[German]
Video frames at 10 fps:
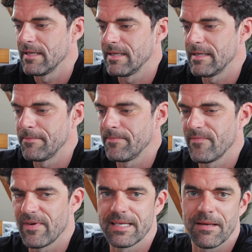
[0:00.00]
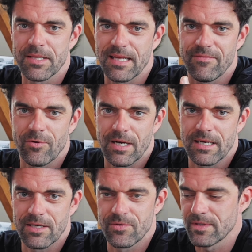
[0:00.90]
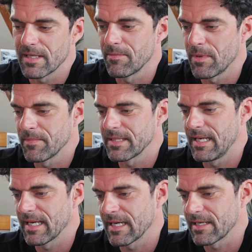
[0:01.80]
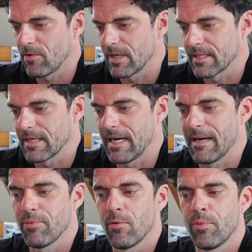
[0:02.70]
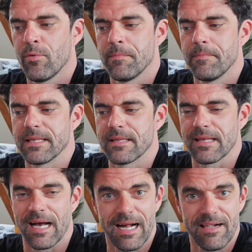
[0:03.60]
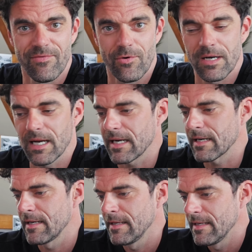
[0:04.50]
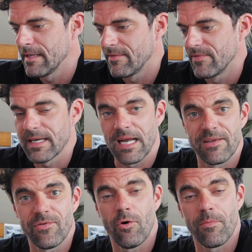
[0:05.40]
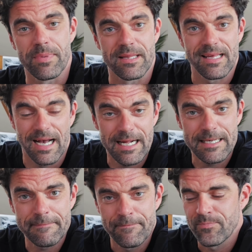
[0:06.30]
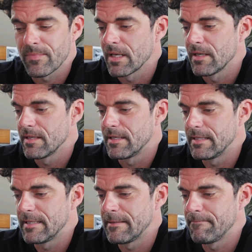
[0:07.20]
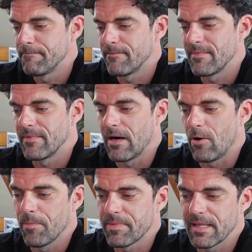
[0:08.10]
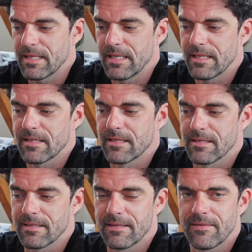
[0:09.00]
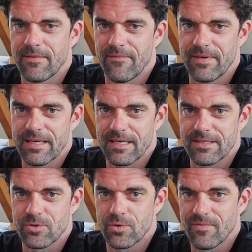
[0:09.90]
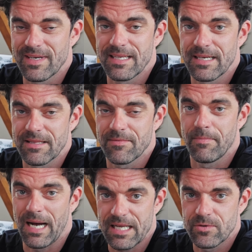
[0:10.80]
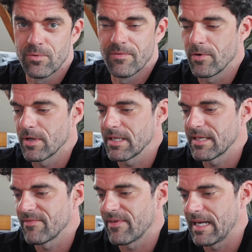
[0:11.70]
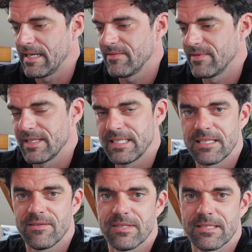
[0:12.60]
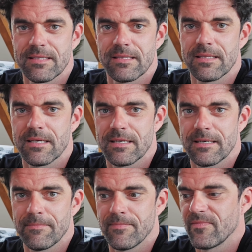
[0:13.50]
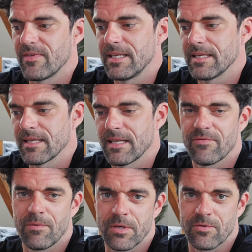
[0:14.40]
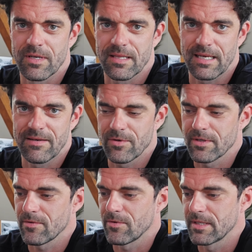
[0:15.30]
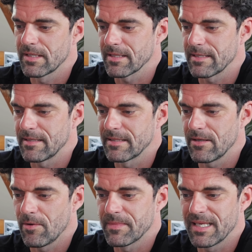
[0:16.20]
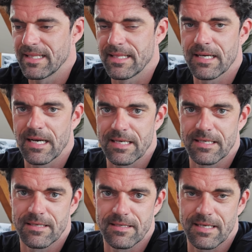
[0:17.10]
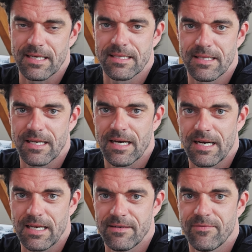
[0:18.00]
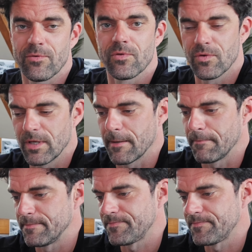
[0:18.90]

ähm, weil der Bezahlvorgang natürlich dann immer ein bisschen länger dauert. Apropos Bezahlvorgang, wie kann ich vor Ort bezahlen? Ähm, hauptsächlich wäre es schön, wenn ihr das bar tun würdet, weil wir nicht wissen, ähm, wie die Internetverbindung da sein wird und äh, die, ob die EC-Kartengeräte da alle funktionieren